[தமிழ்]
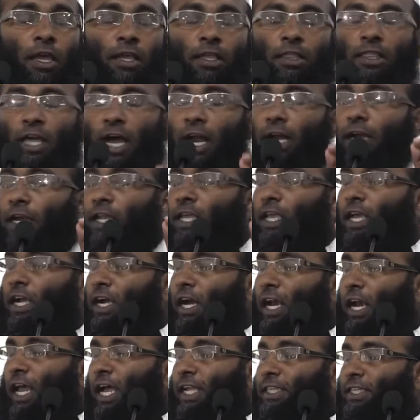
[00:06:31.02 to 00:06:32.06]
இந்த அந்நிய
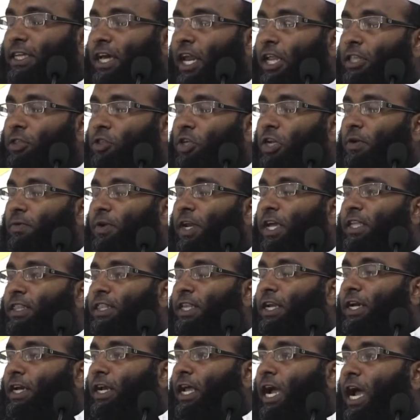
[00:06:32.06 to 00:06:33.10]
கலாச்சாரத்தில்
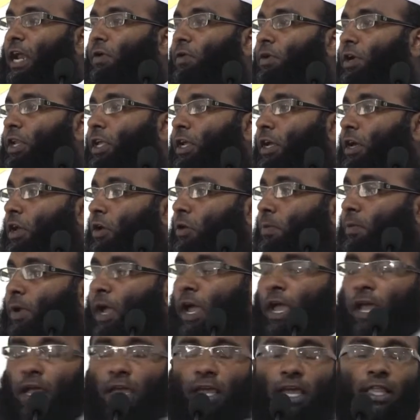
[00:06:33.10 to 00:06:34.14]
விடயத்திலே நானும் நீங்களும்
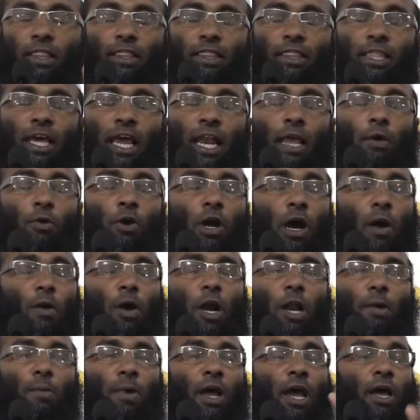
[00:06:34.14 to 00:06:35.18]
எந்த அளவு
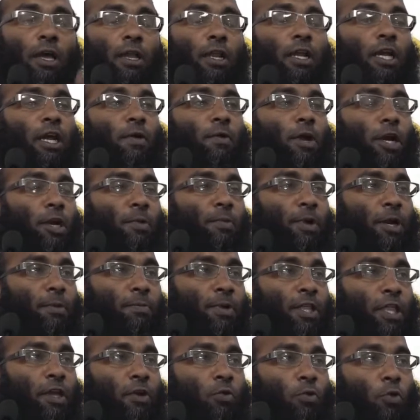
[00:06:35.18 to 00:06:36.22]
கவனமாக இருக்க வேண்டும்
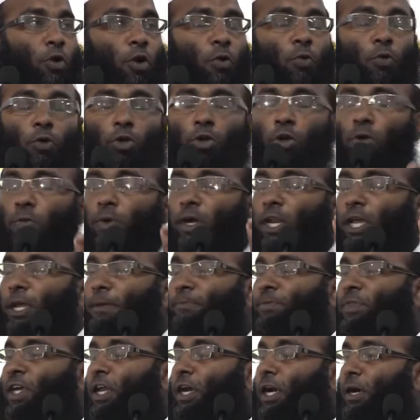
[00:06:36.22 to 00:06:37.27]
என்பதை கூறக்கூடிய ஒரு
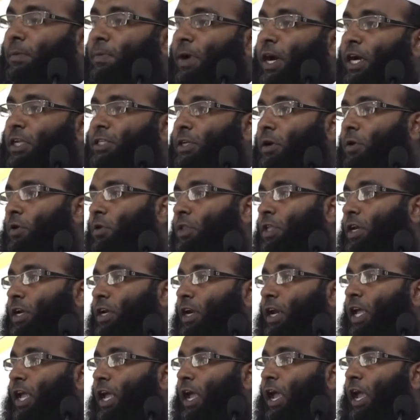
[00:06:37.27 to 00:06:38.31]
விடயம்தான் அன்பான
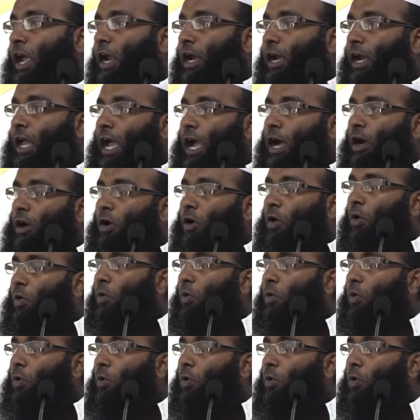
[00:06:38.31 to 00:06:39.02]
சகோதரர்களே நாங்கள்